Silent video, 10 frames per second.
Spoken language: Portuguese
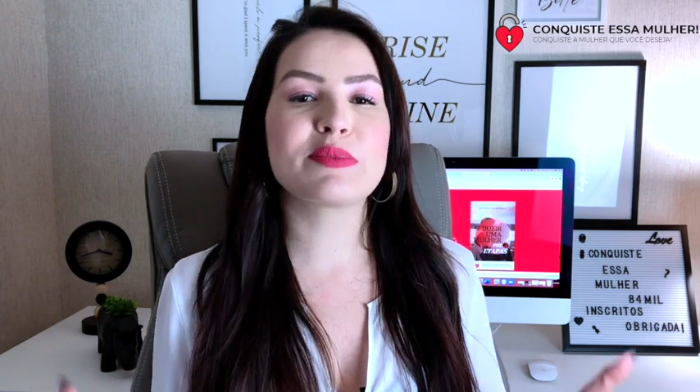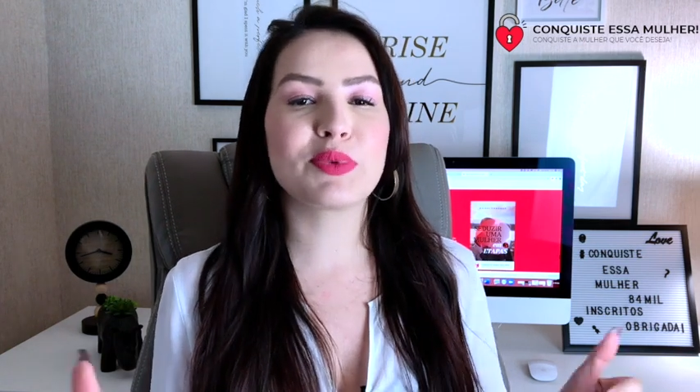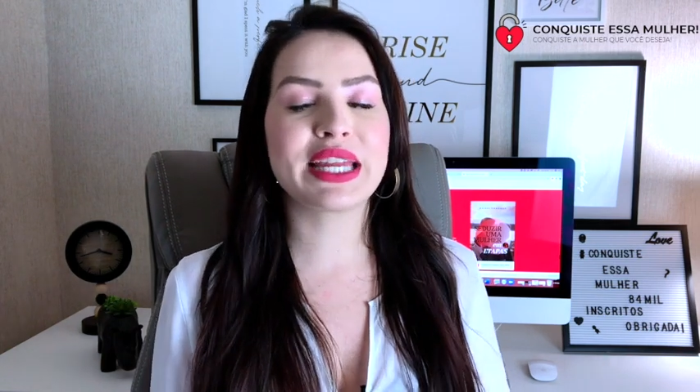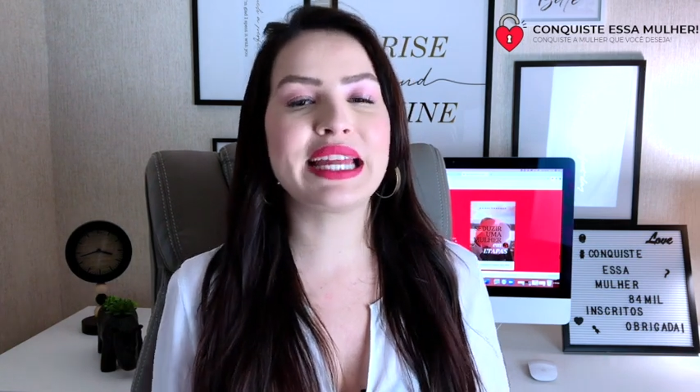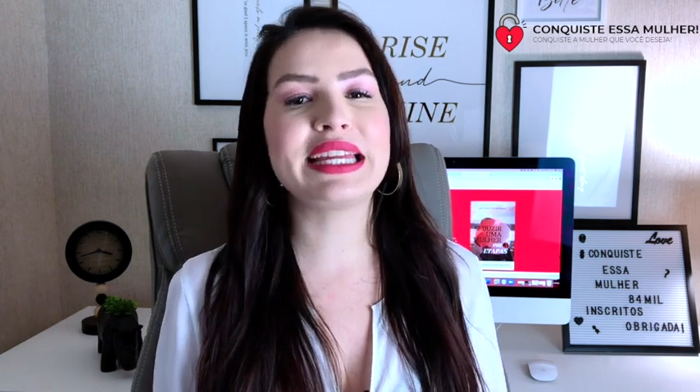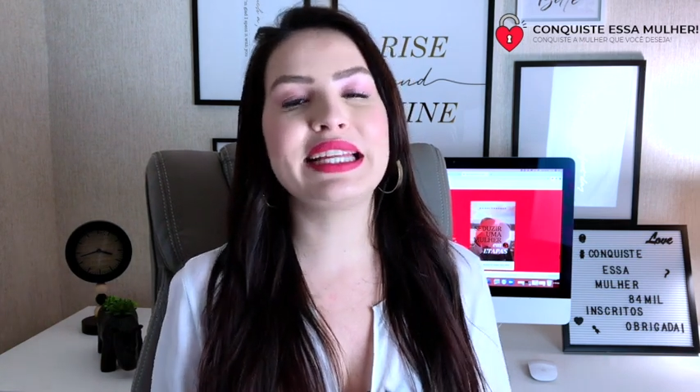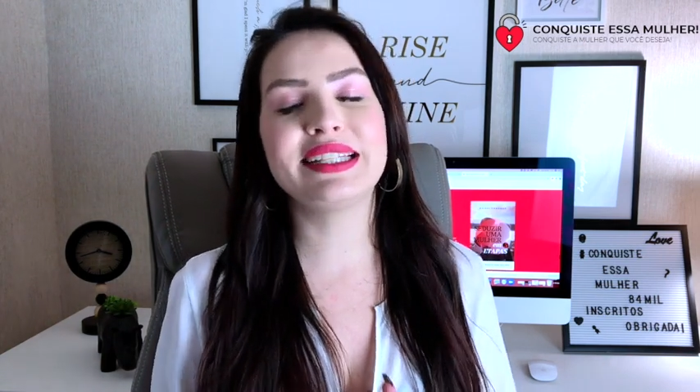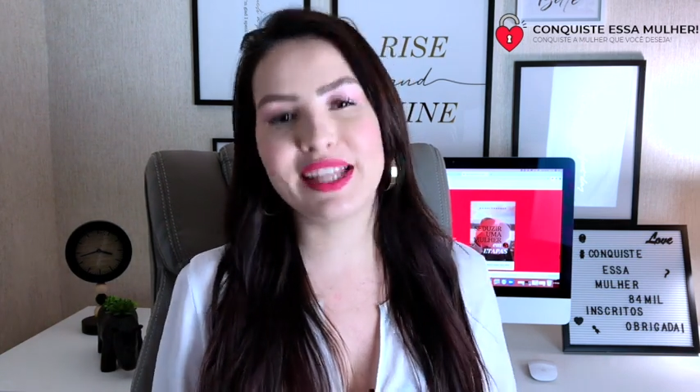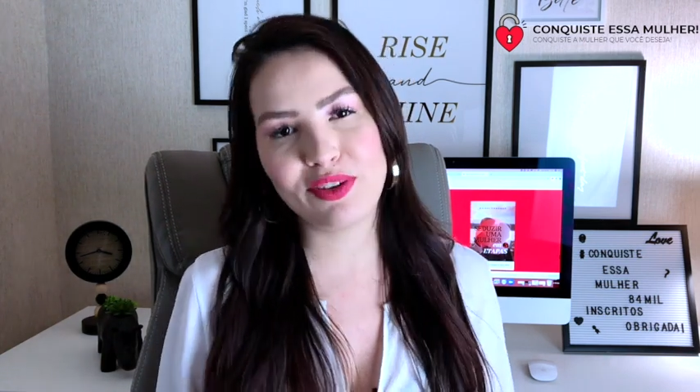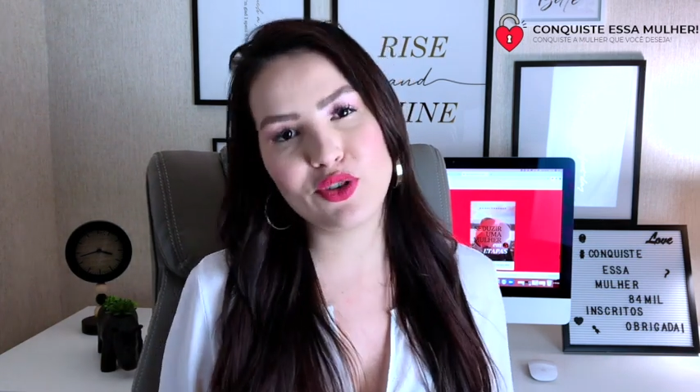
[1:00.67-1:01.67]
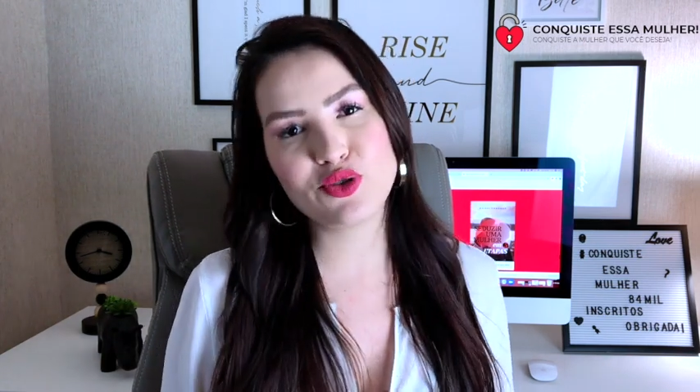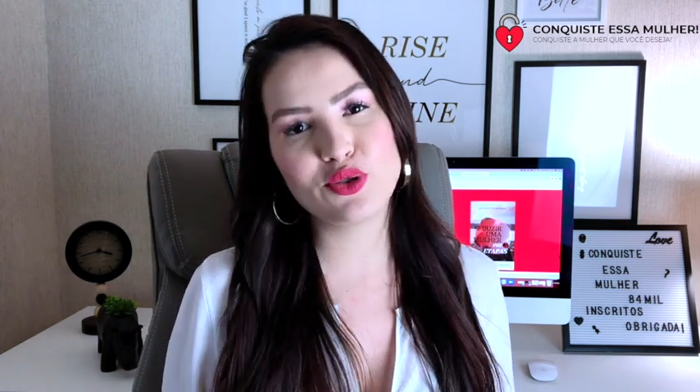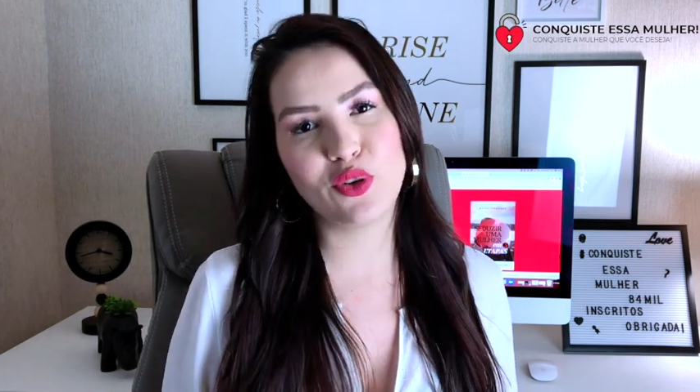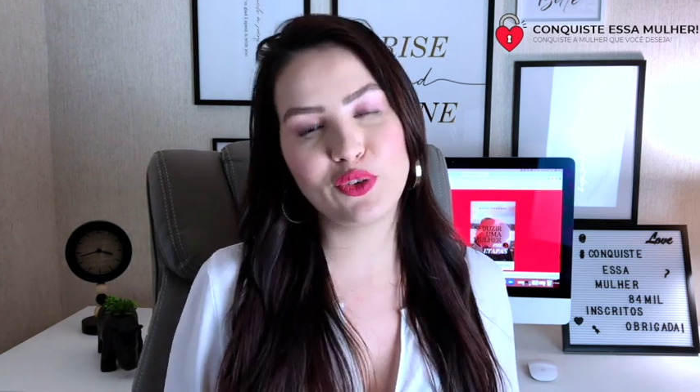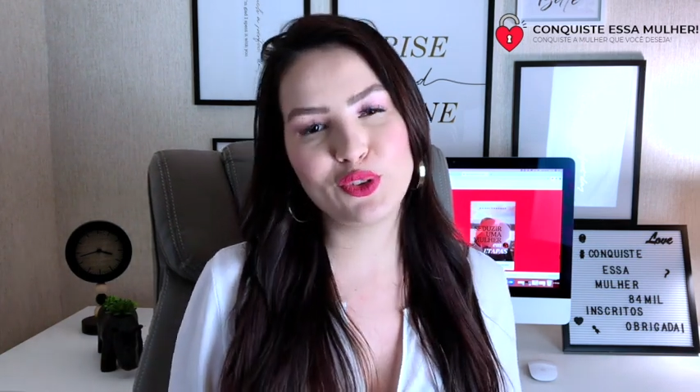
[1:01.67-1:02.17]
porque aqui tem vídeo
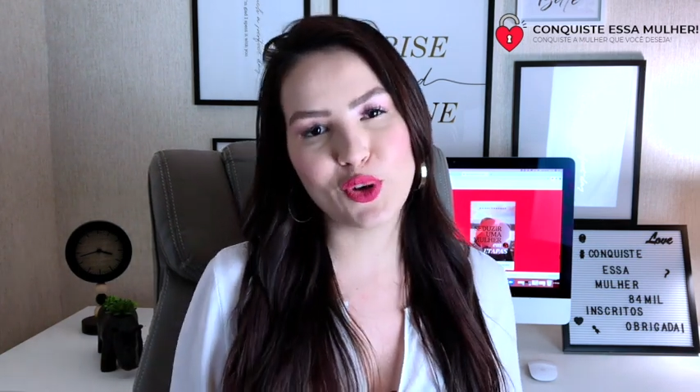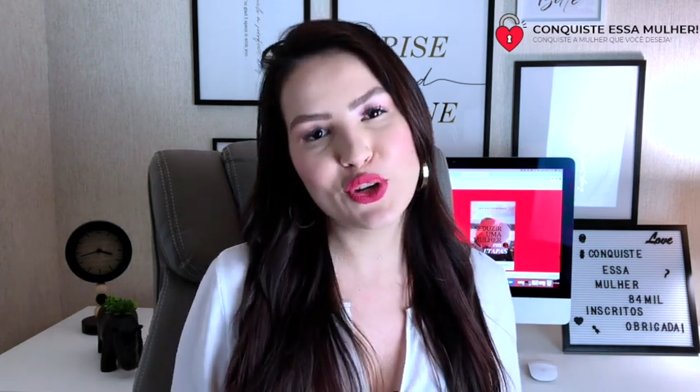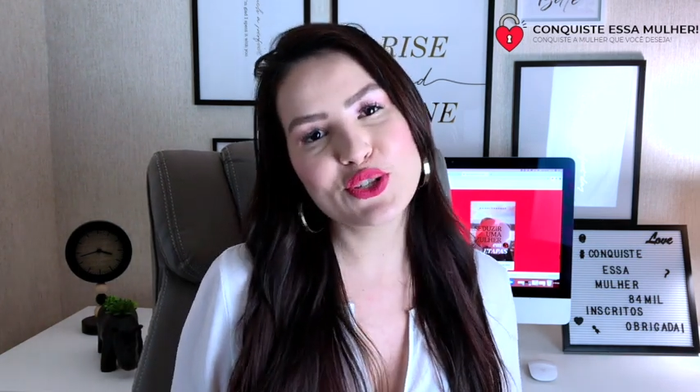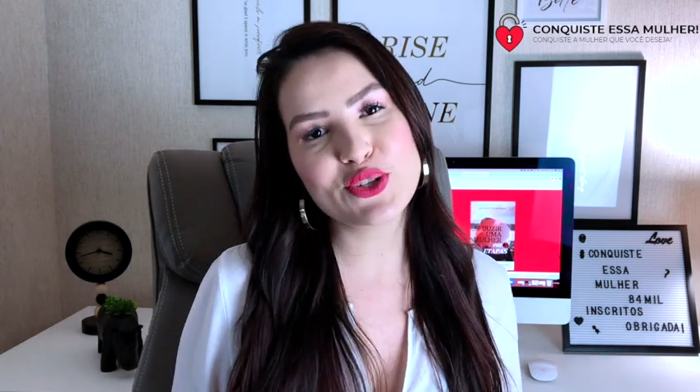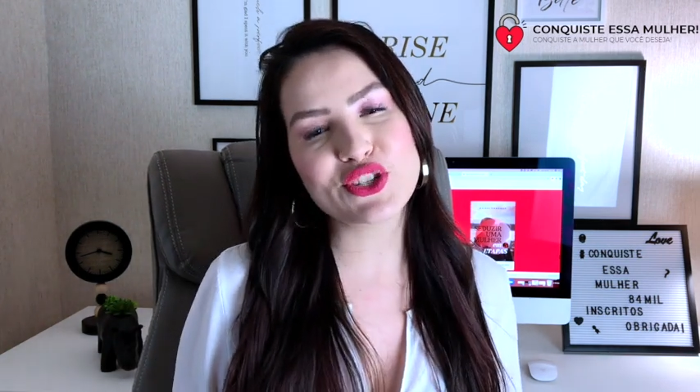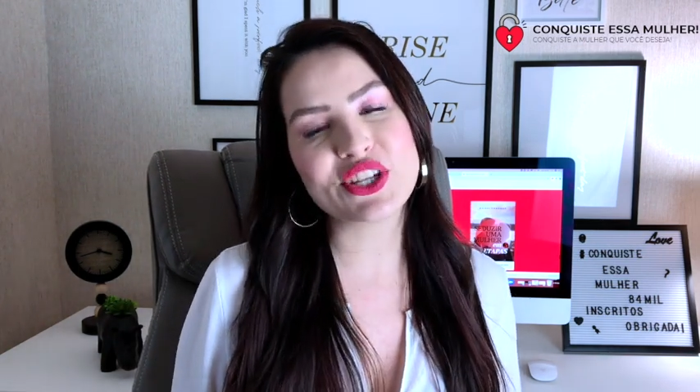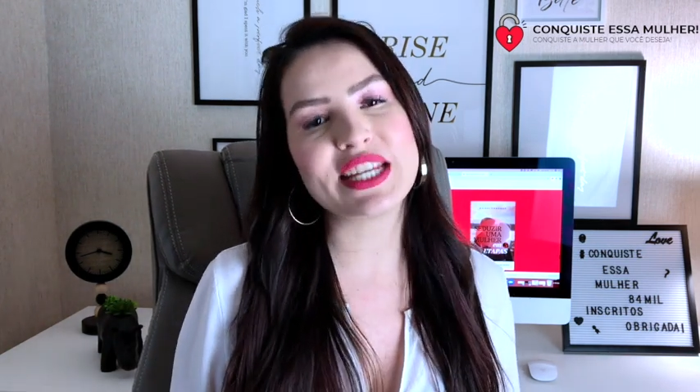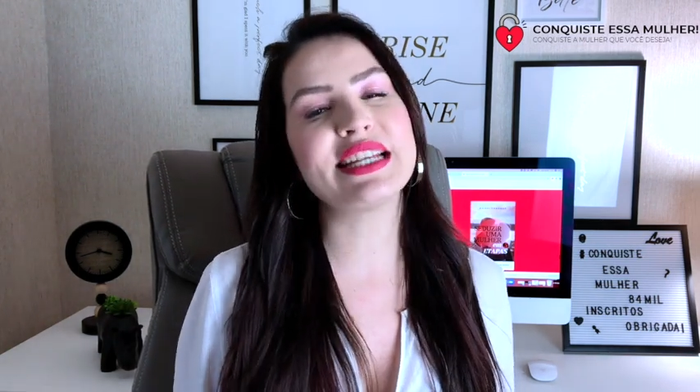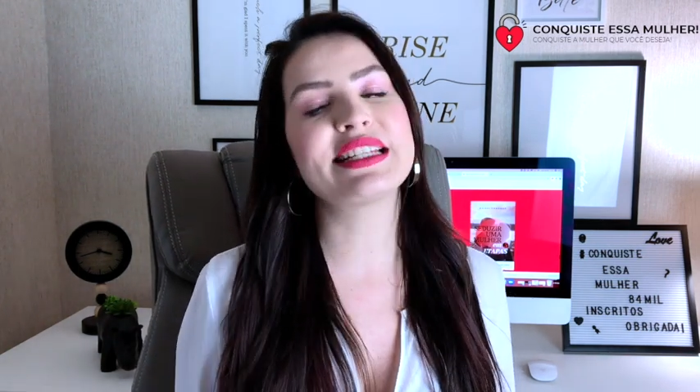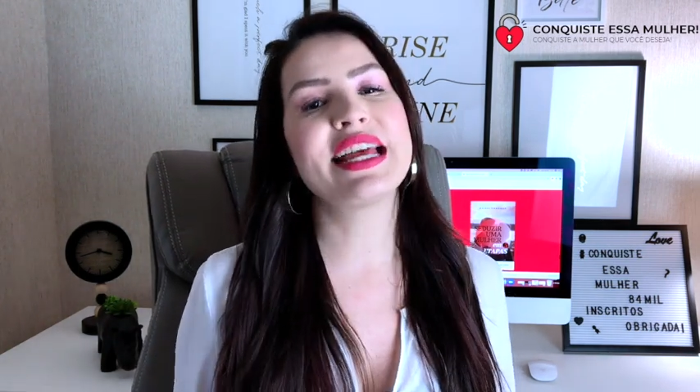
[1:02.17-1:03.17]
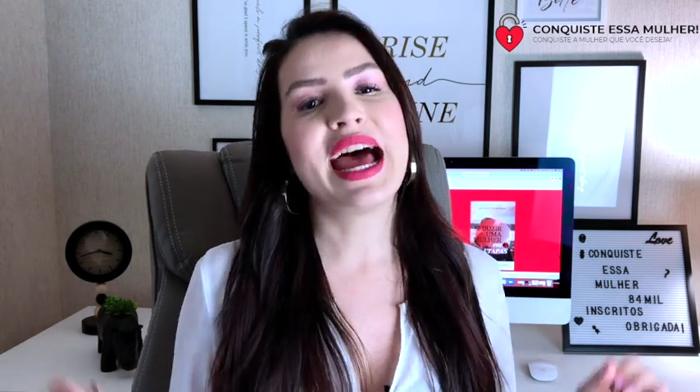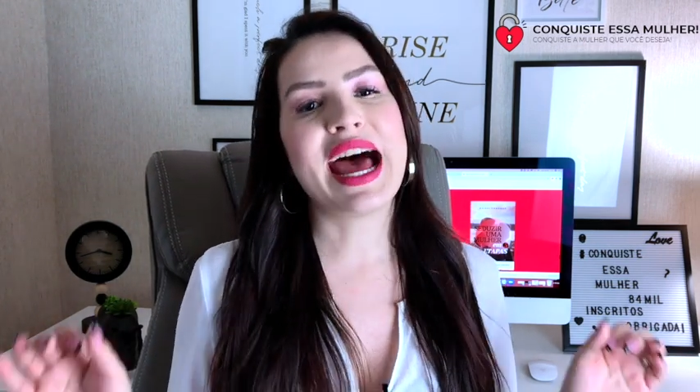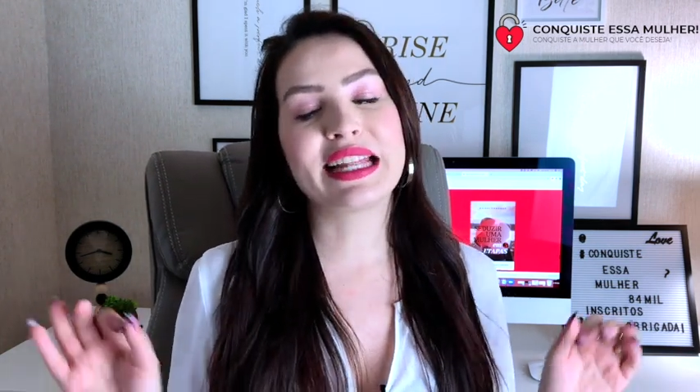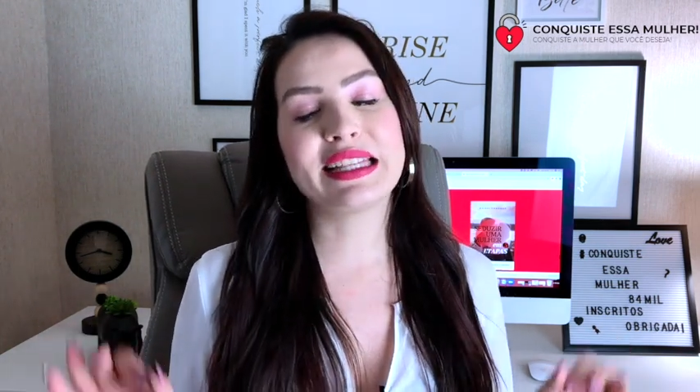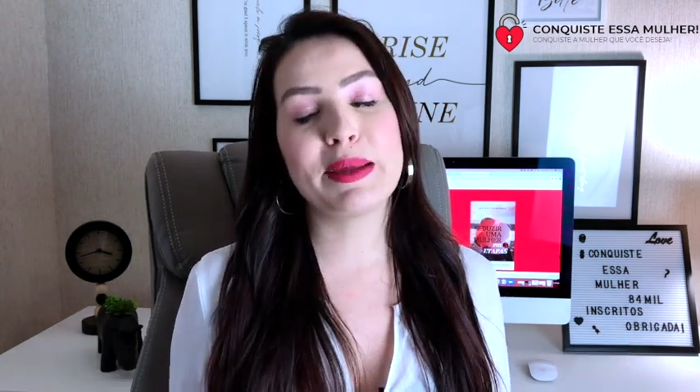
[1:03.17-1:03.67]
novo todos os dias.
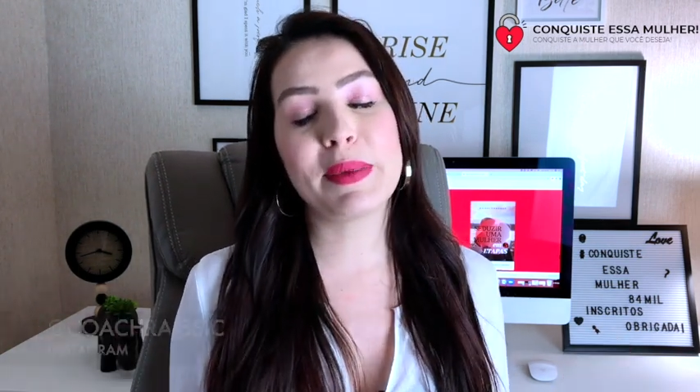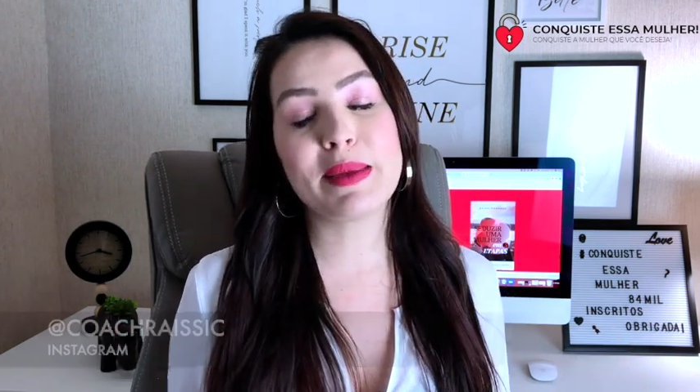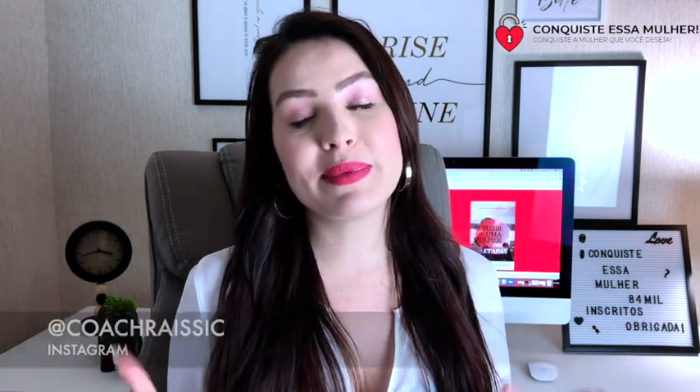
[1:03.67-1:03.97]
Ah, também